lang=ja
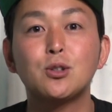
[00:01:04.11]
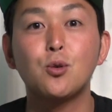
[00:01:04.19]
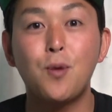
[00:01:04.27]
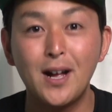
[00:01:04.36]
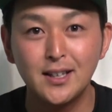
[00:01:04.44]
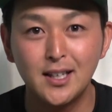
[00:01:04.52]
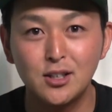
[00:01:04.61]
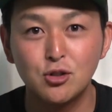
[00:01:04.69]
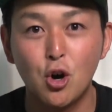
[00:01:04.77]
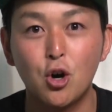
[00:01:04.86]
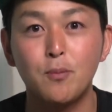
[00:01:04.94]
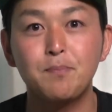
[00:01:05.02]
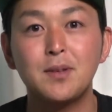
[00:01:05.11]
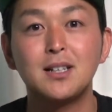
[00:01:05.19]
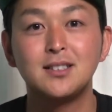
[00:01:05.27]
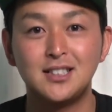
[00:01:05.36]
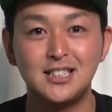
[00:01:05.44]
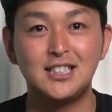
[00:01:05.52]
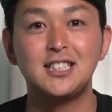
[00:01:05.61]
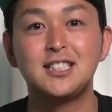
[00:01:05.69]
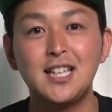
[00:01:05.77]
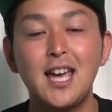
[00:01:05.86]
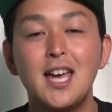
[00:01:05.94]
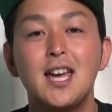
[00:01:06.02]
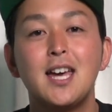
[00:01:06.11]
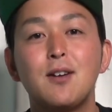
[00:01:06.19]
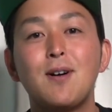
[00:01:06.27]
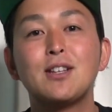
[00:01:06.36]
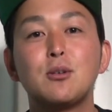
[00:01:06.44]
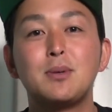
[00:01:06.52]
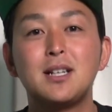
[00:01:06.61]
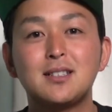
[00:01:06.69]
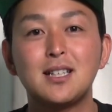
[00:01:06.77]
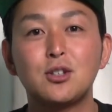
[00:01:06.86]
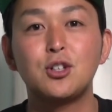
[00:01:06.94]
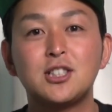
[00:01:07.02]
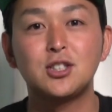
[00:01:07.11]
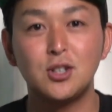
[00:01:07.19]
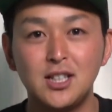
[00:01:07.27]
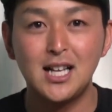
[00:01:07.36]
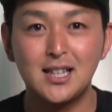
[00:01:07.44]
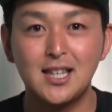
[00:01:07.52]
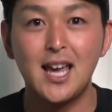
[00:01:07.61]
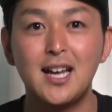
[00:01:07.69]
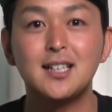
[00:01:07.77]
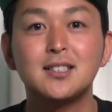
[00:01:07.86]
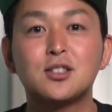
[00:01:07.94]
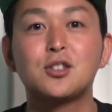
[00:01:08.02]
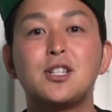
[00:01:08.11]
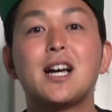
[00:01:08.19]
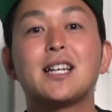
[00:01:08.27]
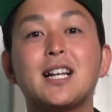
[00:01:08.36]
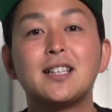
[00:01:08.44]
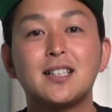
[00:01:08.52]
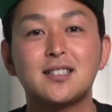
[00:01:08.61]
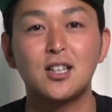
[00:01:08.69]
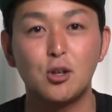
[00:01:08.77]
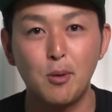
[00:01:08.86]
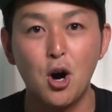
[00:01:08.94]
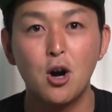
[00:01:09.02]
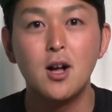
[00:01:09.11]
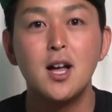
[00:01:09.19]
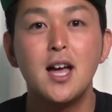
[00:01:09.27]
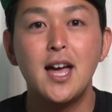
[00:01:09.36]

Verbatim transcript: ウドファンディングを実施して、えファンの皆さんと一緒になって作り上げたんですけども、